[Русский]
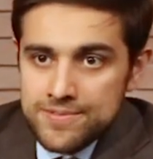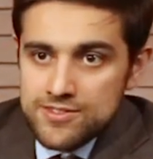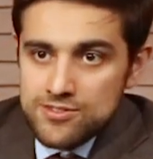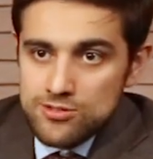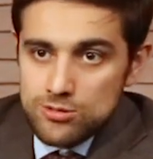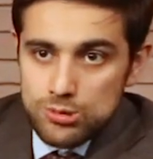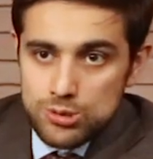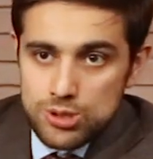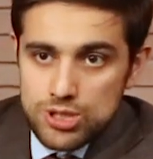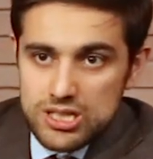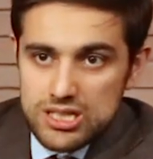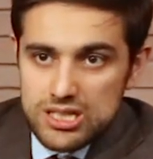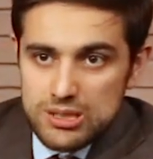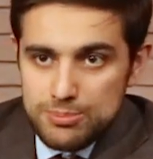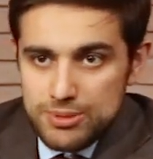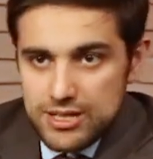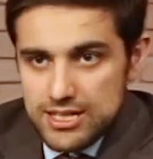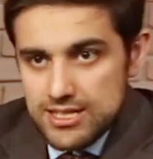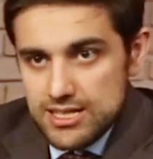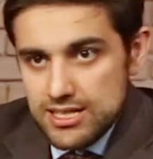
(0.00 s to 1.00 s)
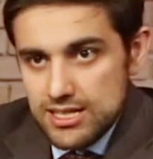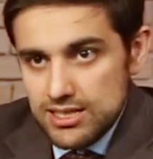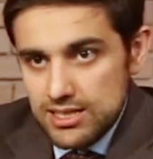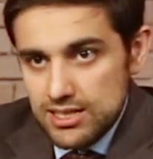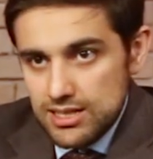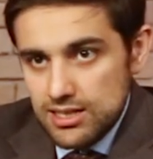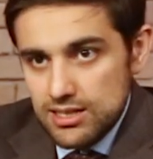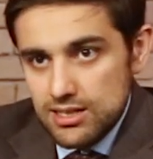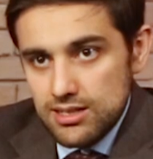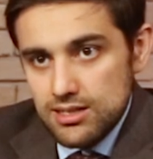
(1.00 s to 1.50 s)
в случае
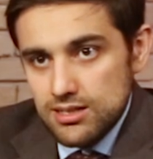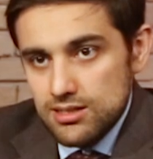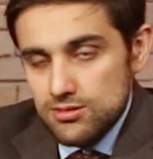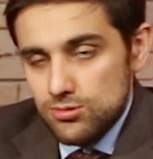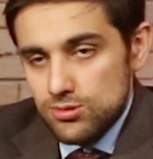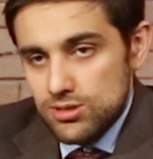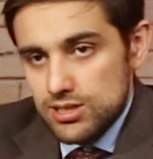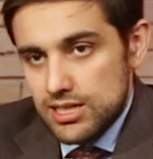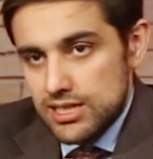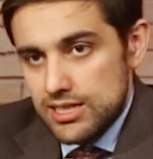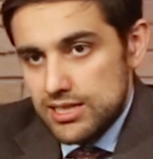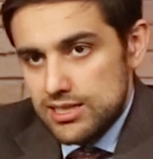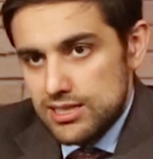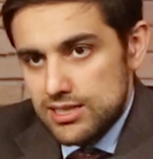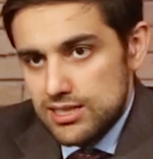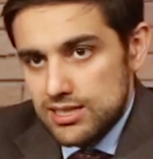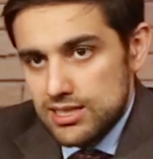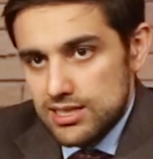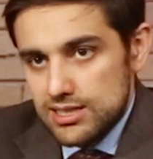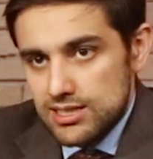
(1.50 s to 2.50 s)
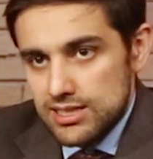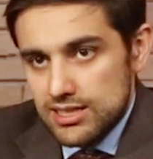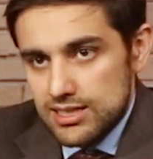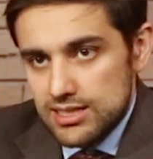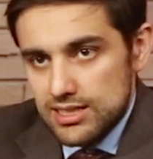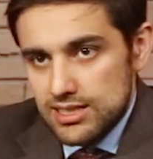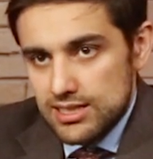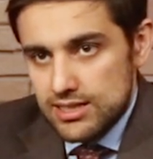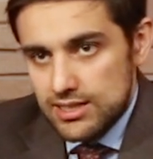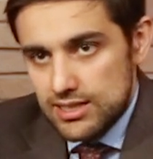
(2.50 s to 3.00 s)
нападения Украины на
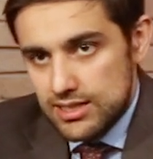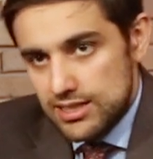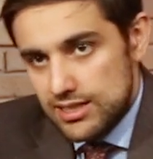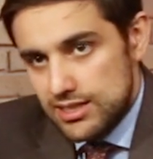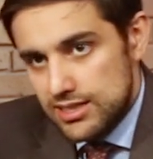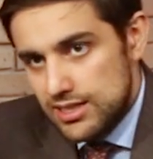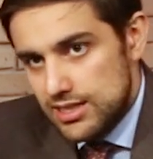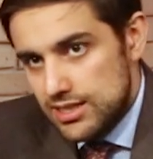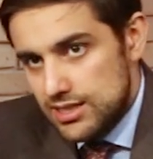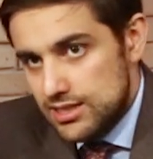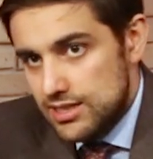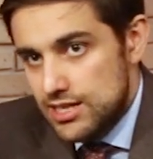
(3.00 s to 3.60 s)
ДНР и ЛНР,